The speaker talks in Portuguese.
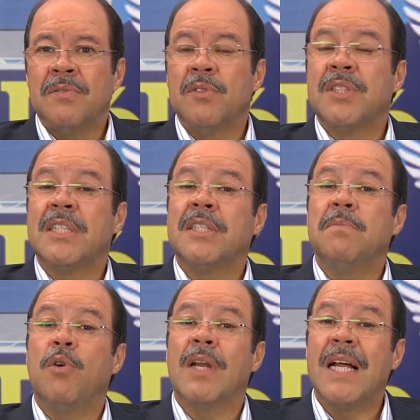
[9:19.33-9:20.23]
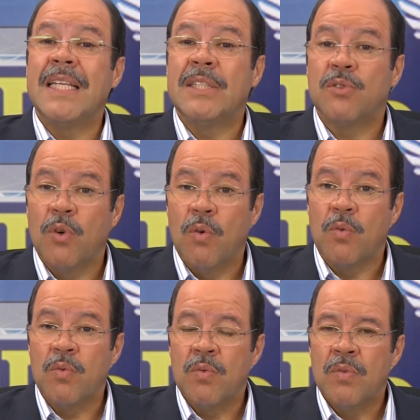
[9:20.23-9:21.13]
Você se moralizou.
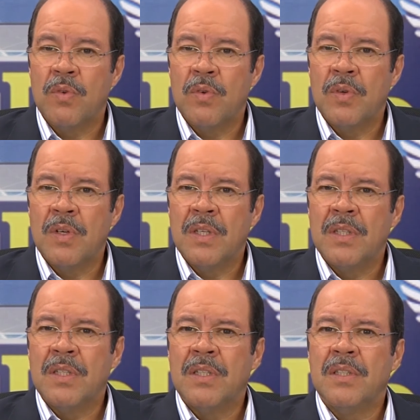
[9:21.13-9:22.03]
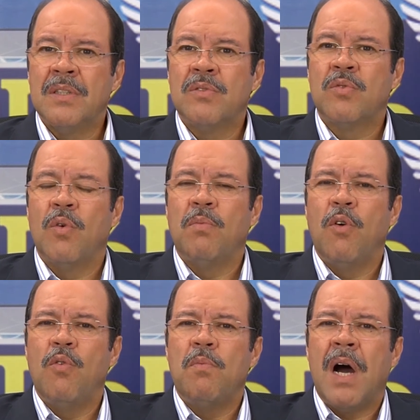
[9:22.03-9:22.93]

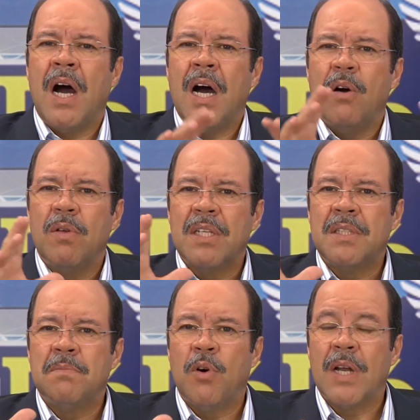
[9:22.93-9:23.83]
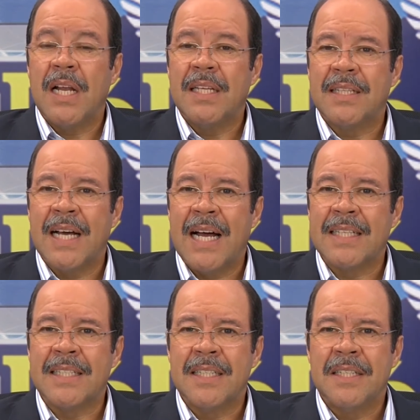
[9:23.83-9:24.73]
Tomou uma aula de
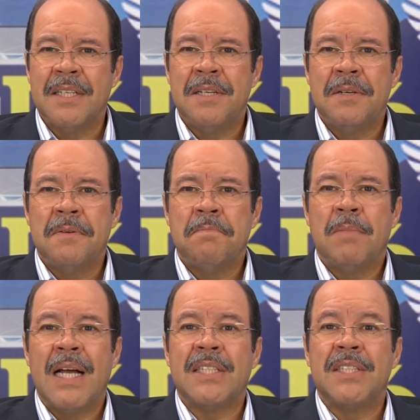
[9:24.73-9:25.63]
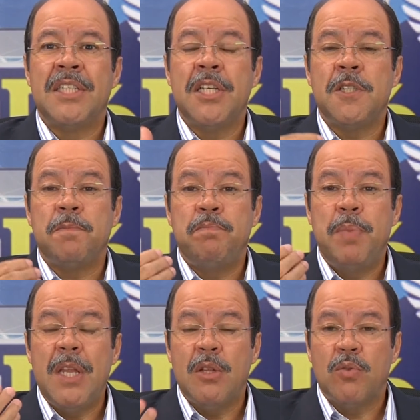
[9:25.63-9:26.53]
moralidade, mas de
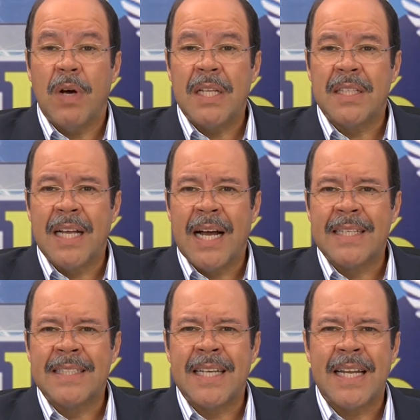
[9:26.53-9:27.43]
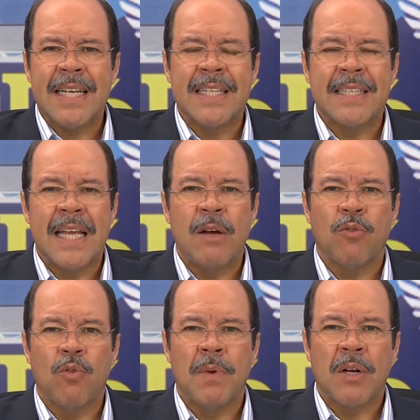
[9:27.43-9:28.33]
espiritualidade. Será que tem
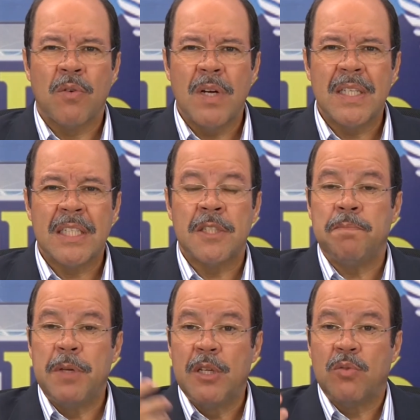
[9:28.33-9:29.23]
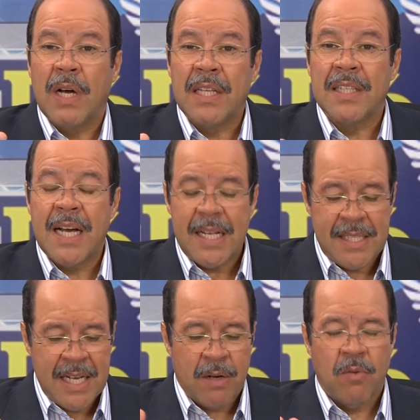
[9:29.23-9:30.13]
alguma coisa?
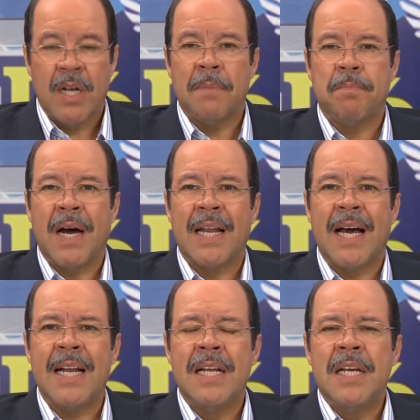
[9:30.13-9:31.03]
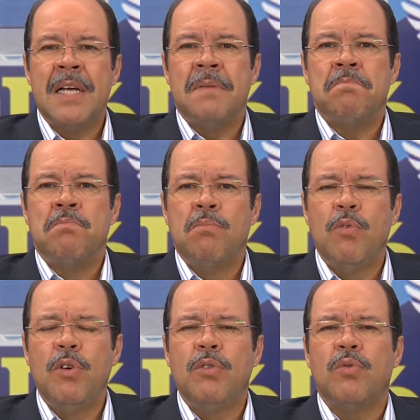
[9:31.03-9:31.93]
Espiritualidade é agora parar
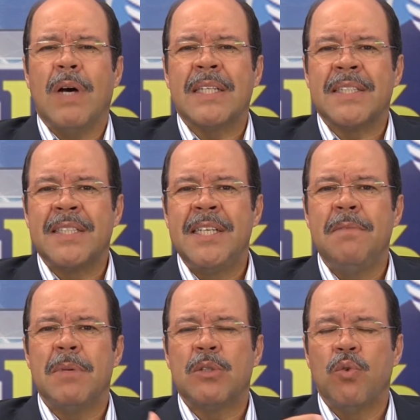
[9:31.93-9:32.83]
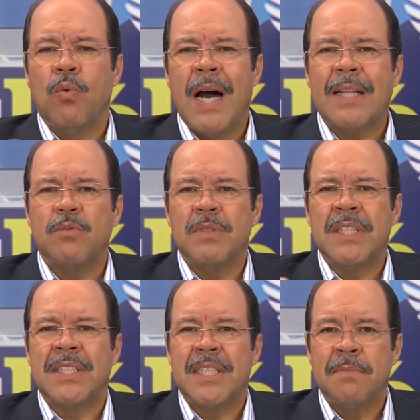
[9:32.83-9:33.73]
muito acima do ato
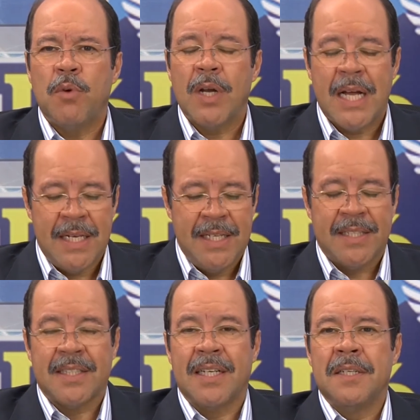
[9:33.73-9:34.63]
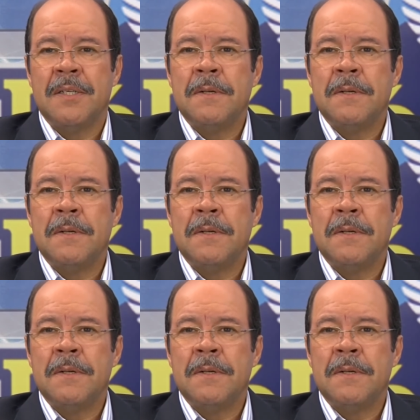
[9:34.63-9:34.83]
de ser moralista.